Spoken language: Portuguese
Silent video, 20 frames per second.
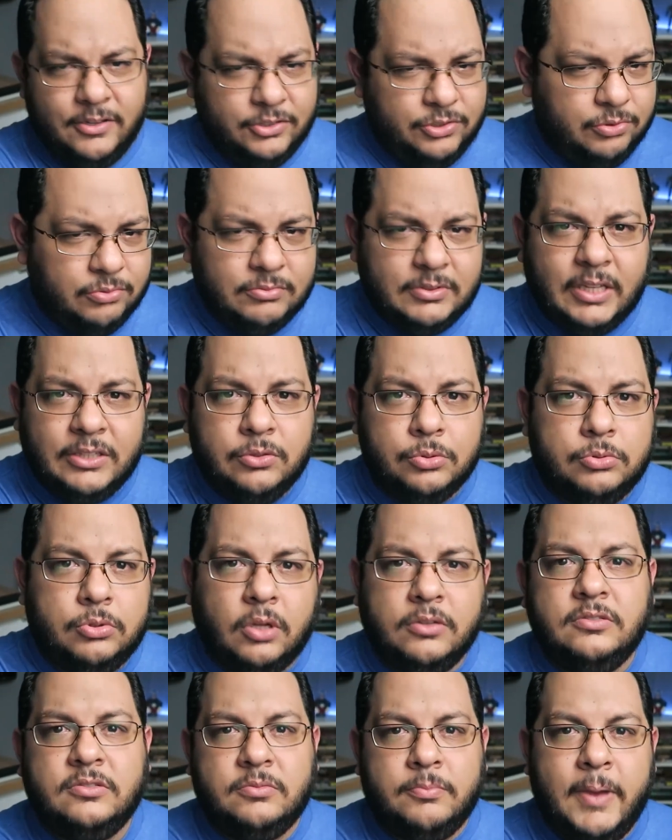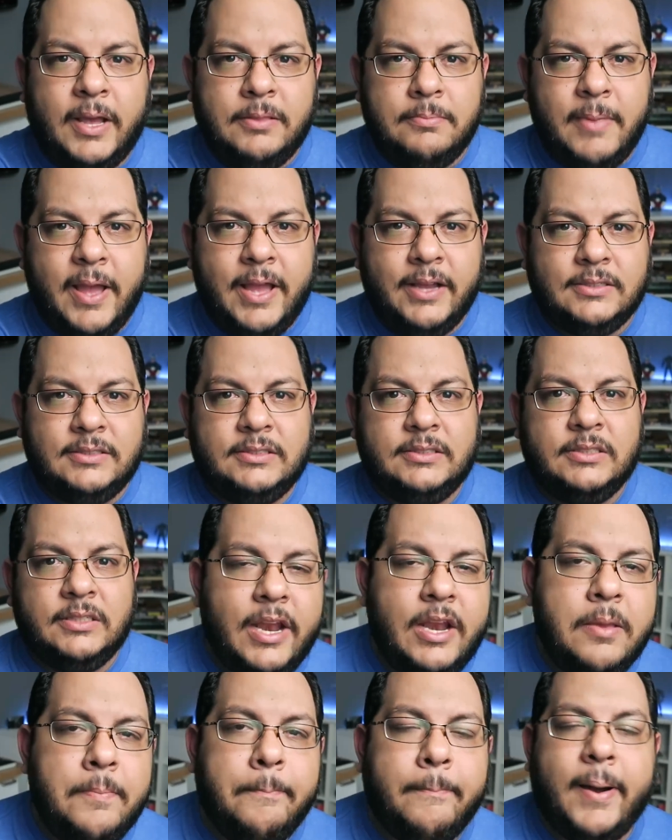Juntando todos os Mad Max,
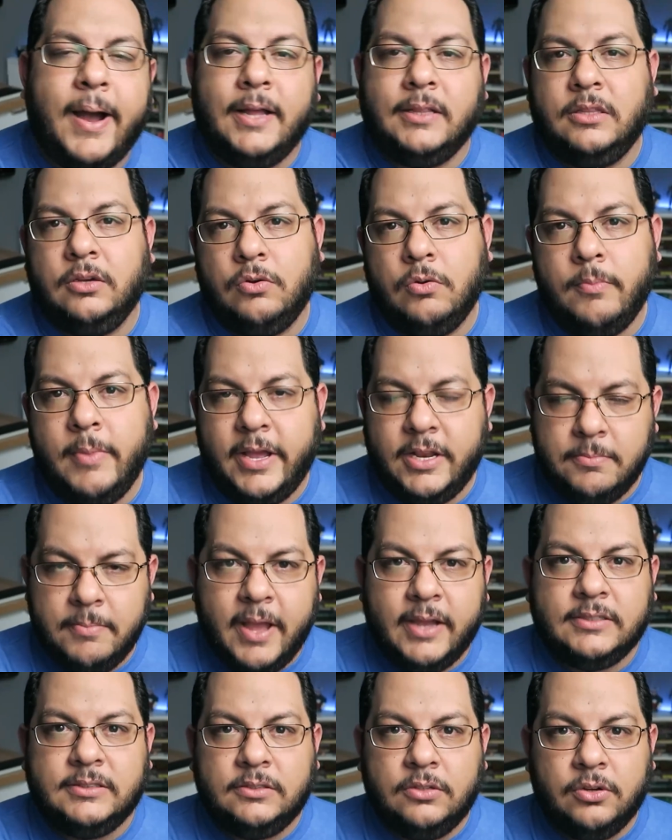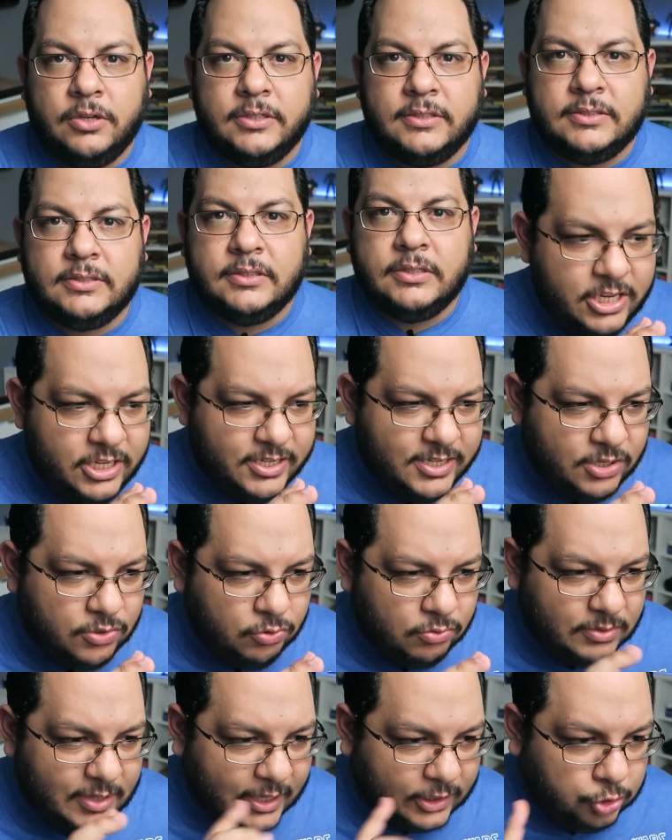ele empata com Mad Max 2. E se
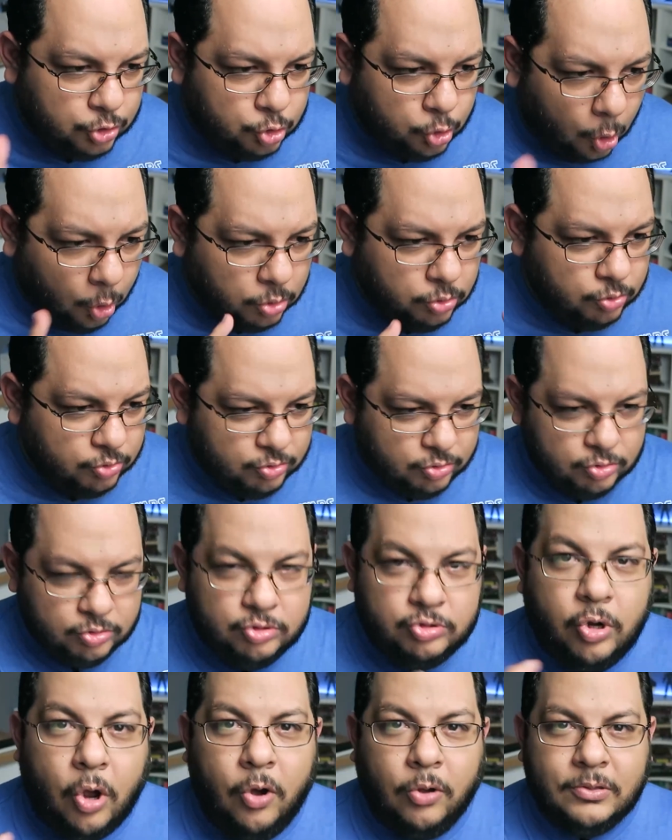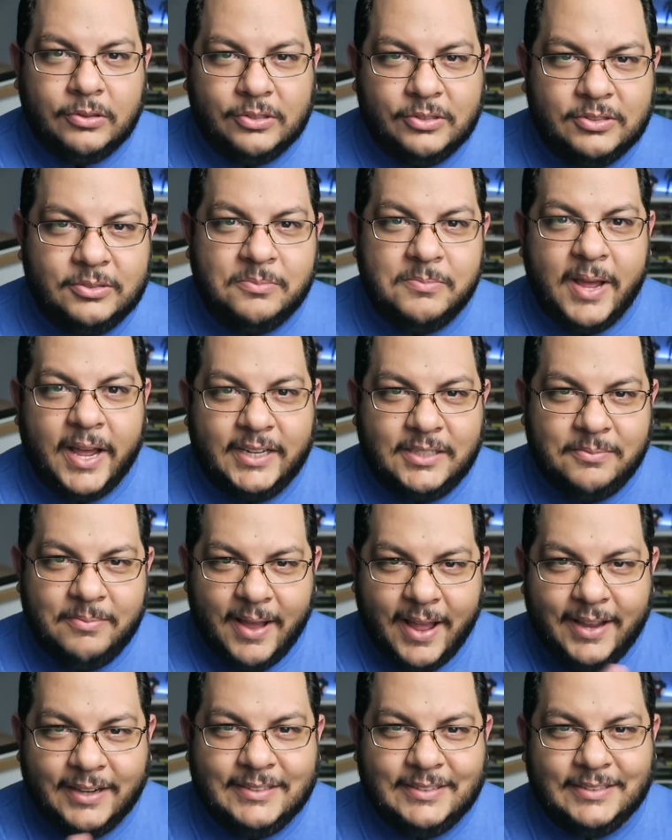juntar todos os outros Mad
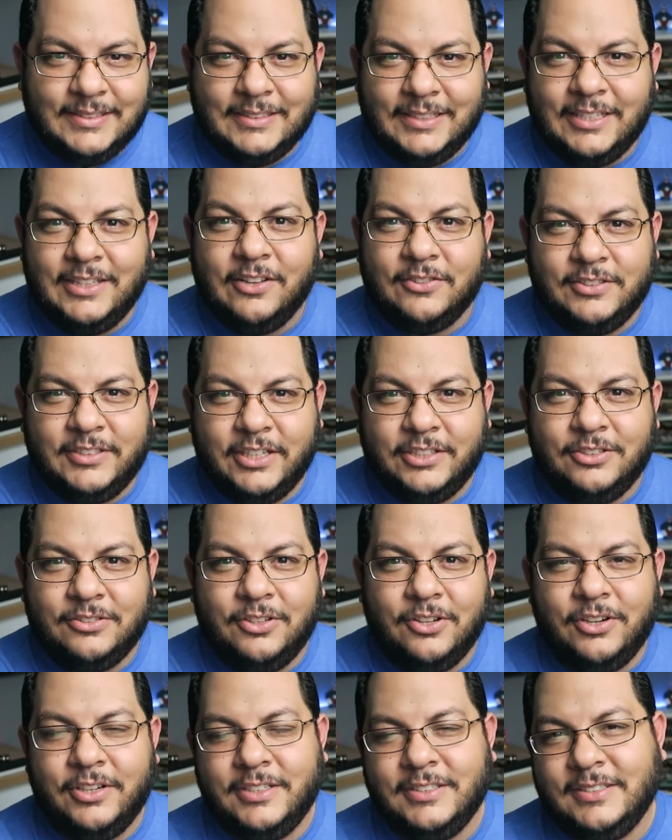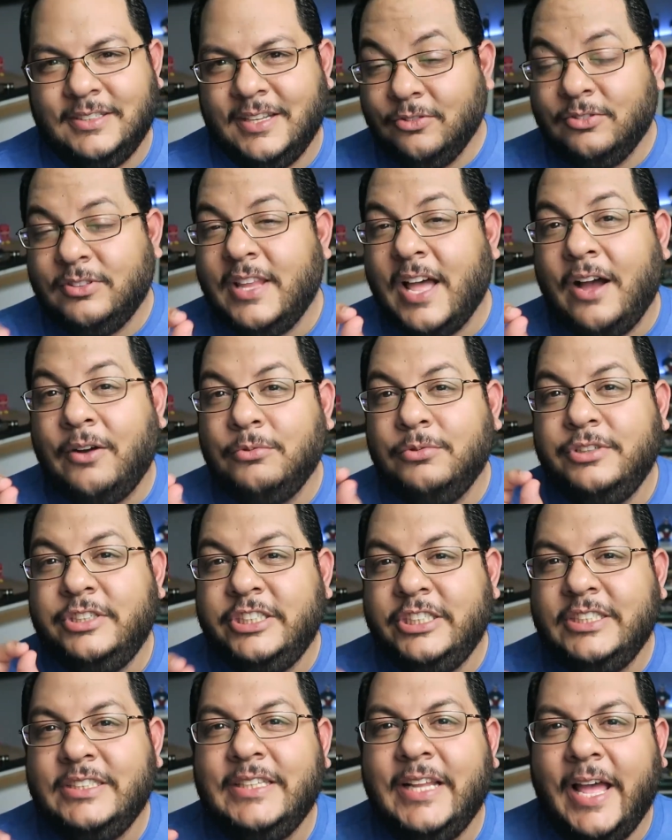Max, que não seja o 2, não dá um
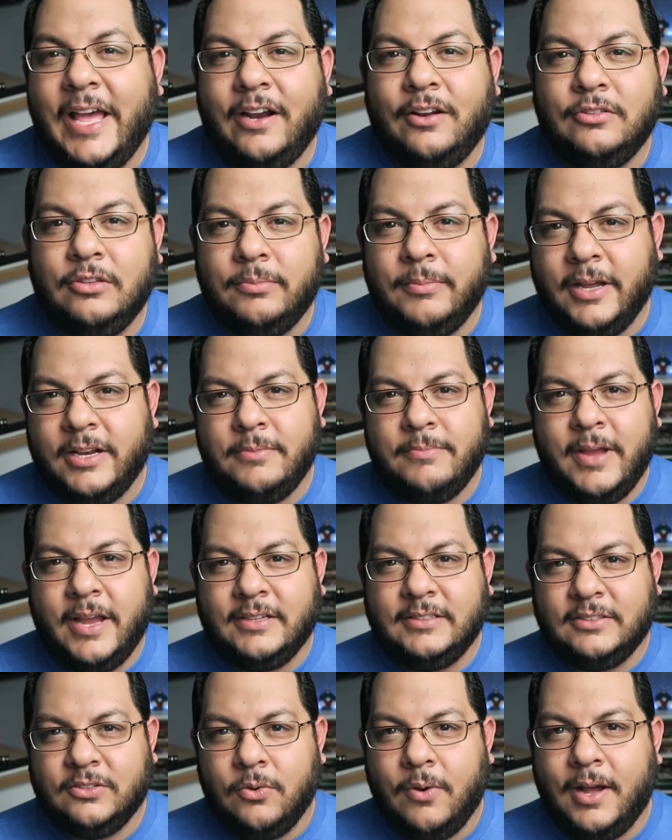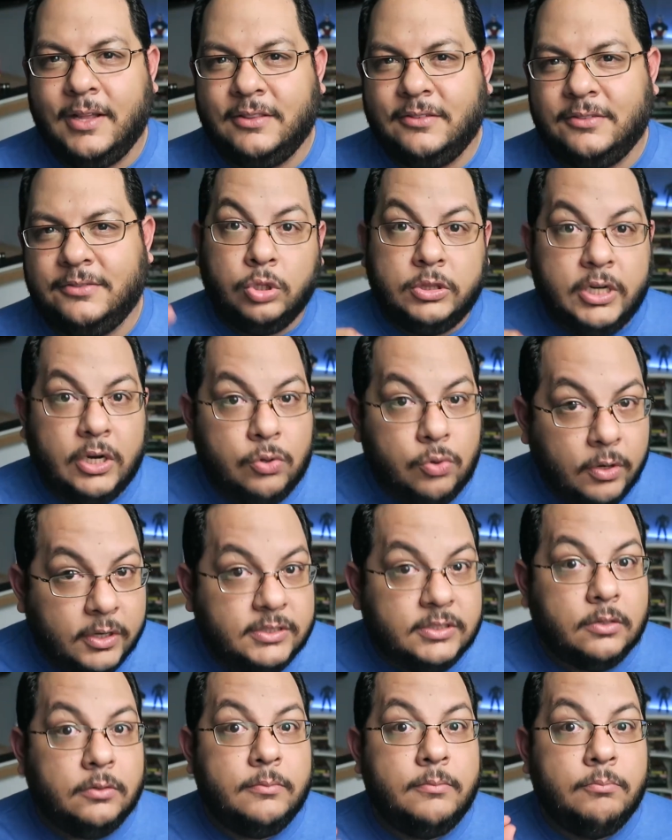chinelo do Mad Max 4. Outra
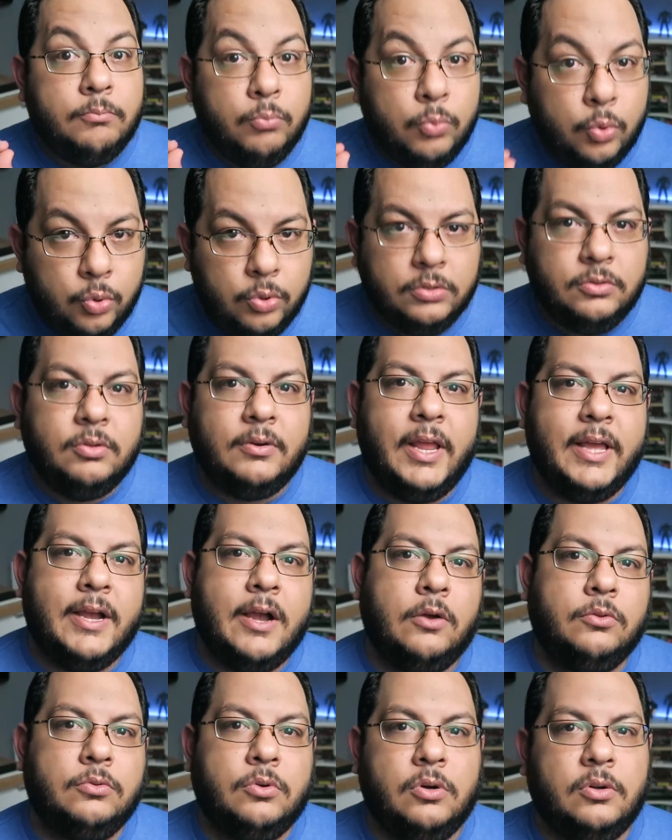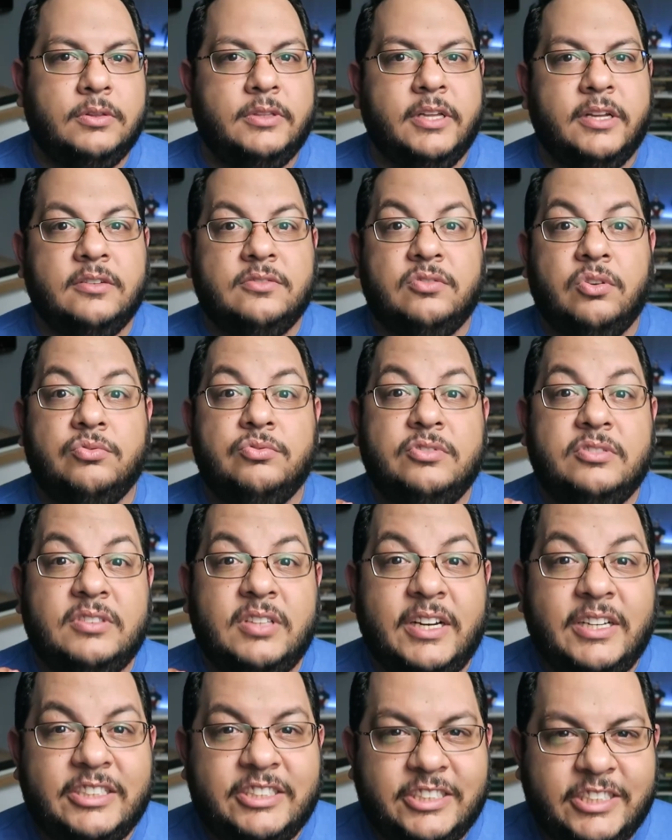coisa muito legal do roteiro são os
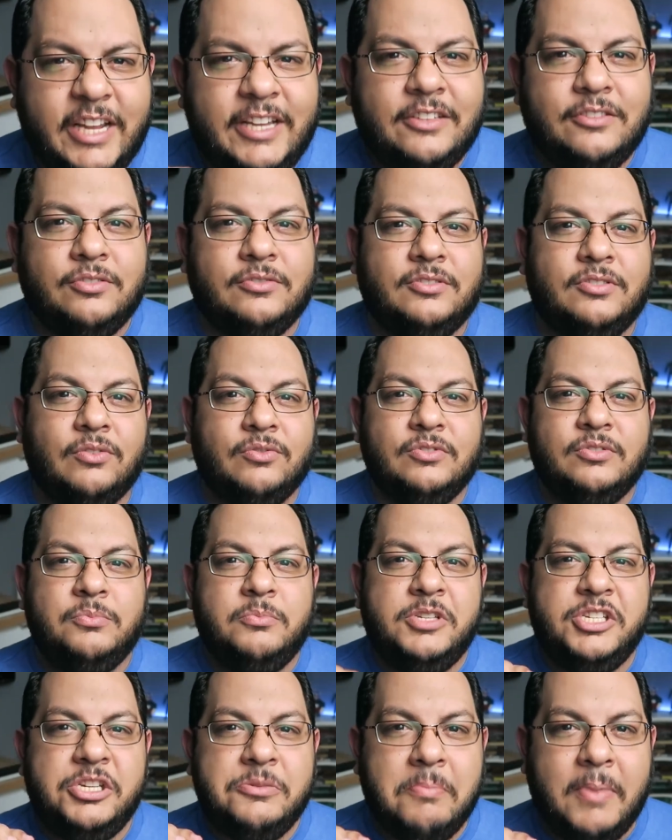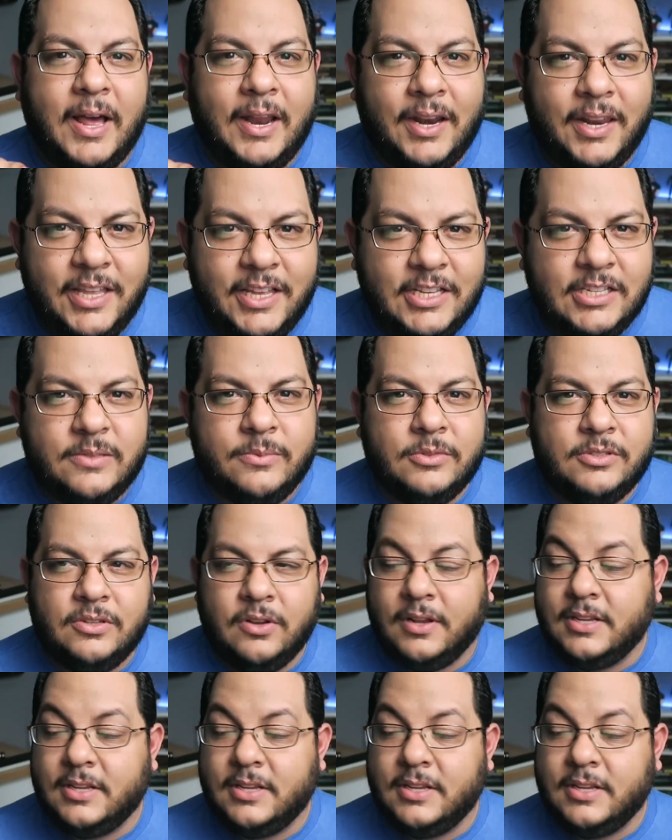trejeitos, são os minimalismos,